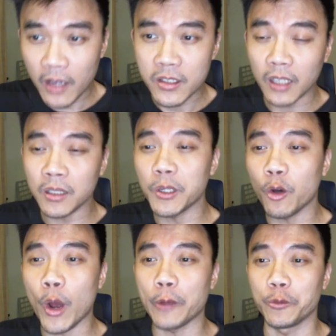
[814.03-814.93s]
让他们的
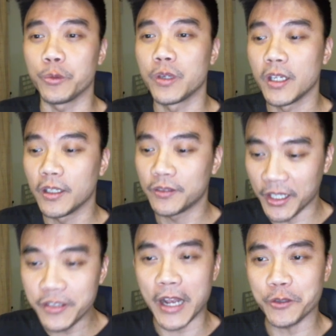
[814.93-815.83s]
话语
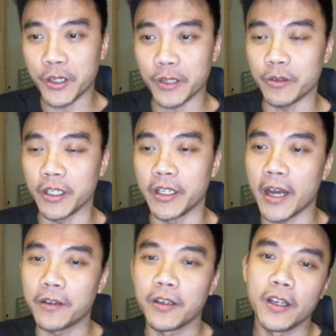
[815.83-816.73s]
听起来就更有力
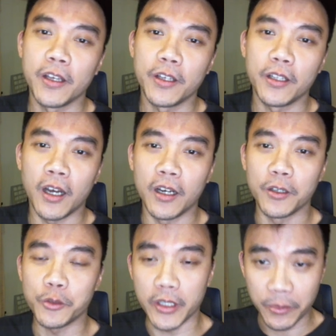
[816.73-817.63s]
量。
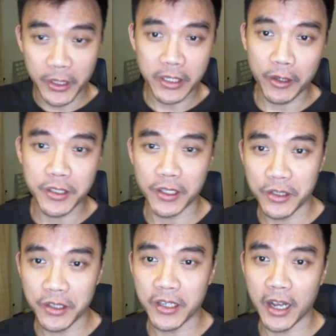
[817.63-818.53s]
呃，所以这边稍微解
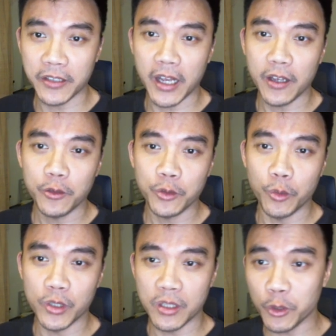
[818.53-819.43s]
释一下下，所以
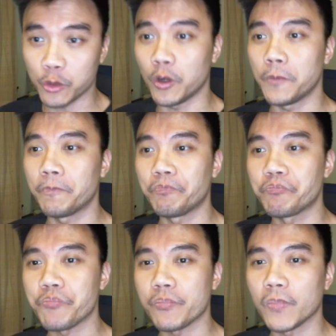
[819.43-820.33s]
我这么说，
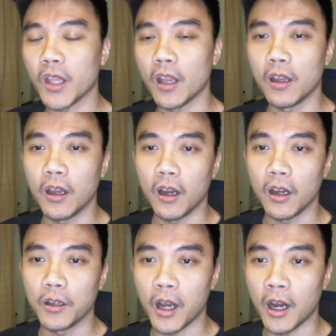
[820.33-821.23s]

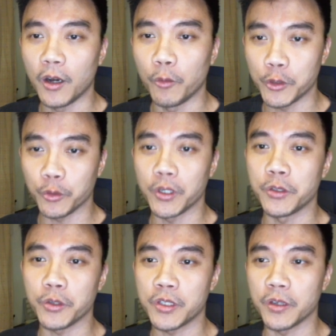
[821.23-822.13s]
呃，我说的
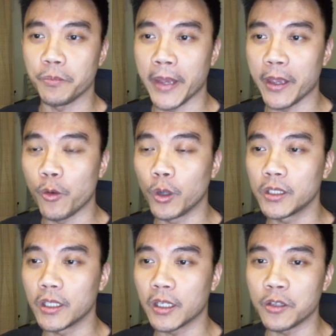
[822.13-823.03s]
就是美国
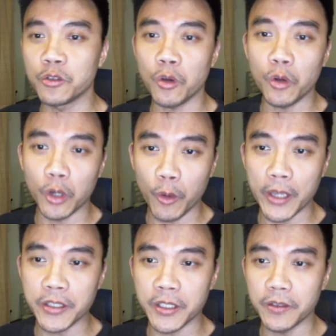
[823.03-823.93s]
的跟中国的
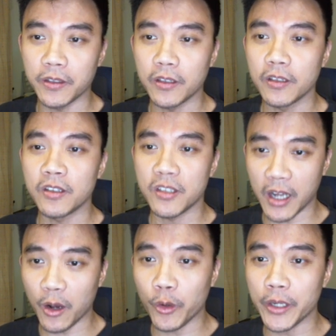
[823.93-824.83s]
关系
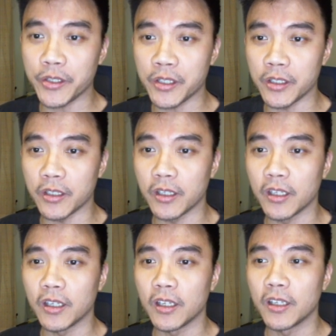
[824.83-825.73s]
将会是
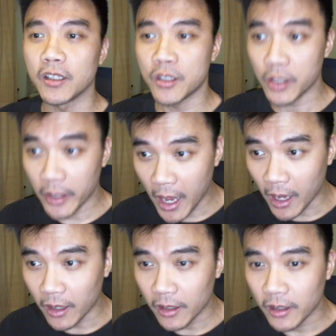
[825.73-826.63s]
这
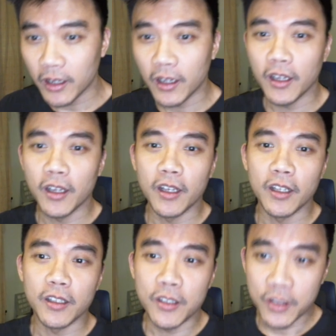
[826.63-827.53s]
样、
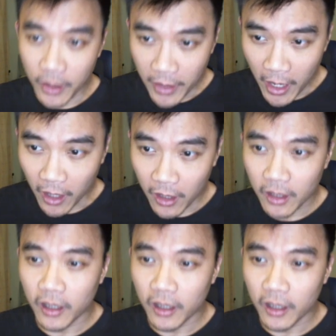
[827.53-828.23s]
这样、